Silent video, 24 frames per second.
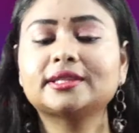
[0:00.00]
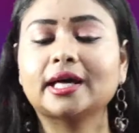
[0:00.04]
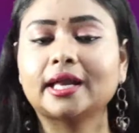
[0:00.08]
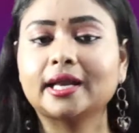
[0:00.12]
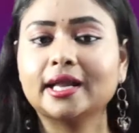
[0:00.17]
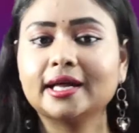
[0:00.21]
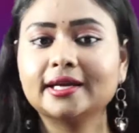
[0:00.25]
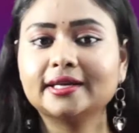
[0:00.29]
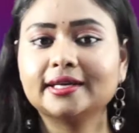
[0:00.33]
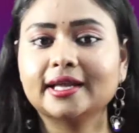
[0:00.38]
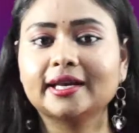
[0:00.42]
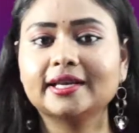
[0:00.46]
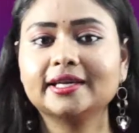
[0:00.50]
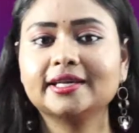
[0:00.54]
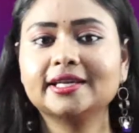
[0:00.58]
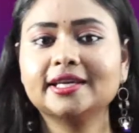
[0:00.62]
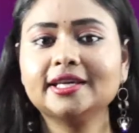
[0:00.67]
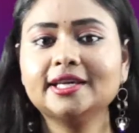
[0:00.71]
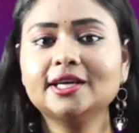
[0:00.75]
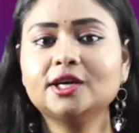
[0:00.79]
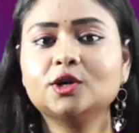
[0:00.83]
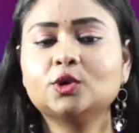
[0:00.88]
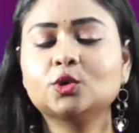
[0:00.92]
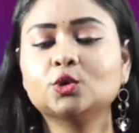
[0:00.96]
తల
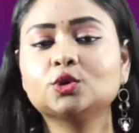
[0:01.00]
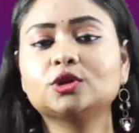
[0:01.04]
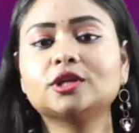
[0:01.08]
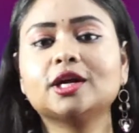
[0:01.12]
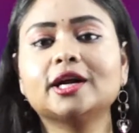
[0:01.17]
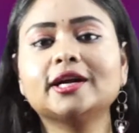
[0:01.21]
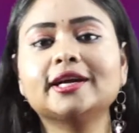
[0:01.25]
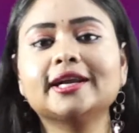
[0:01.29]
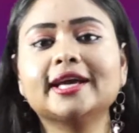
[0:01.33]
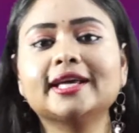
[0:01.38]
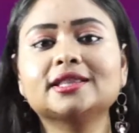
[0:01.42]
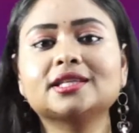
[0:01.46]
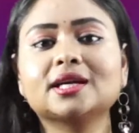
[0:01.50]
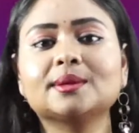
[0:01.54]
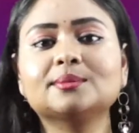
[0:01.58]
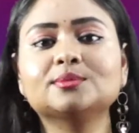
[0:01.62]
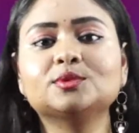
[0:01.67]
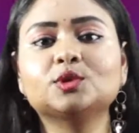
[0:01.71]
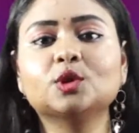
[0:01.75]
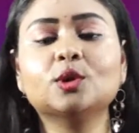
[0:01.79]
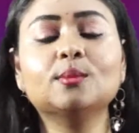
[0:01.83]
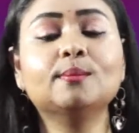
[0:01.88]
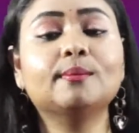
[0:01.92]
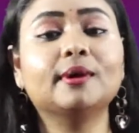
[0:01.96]
నరికి రుద్ర
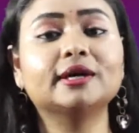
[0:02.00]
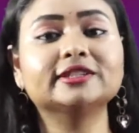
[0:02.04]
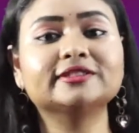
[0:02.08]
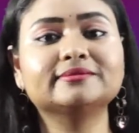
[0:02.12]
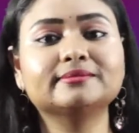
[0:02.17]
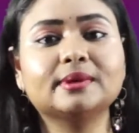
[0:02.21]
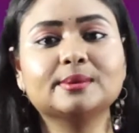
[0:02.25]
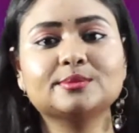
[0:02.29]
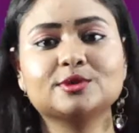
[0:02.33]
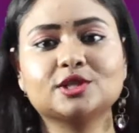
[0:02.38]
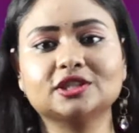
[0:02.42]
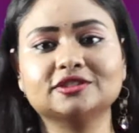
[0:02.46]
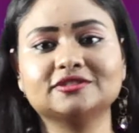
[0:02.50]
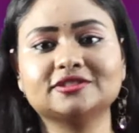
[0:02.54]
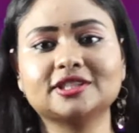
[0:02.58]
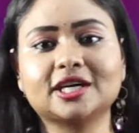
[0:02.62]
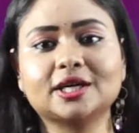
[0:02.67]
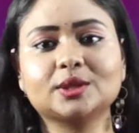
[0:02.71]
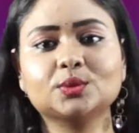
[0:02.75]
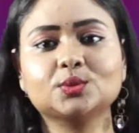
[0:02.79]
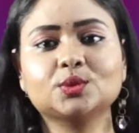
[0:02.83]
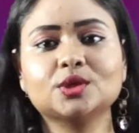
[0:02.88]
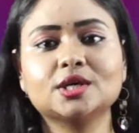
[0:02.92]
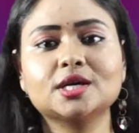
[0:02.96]
నేత్రంతో భస్మం
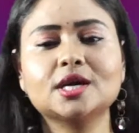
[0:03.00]
చేస్తాడు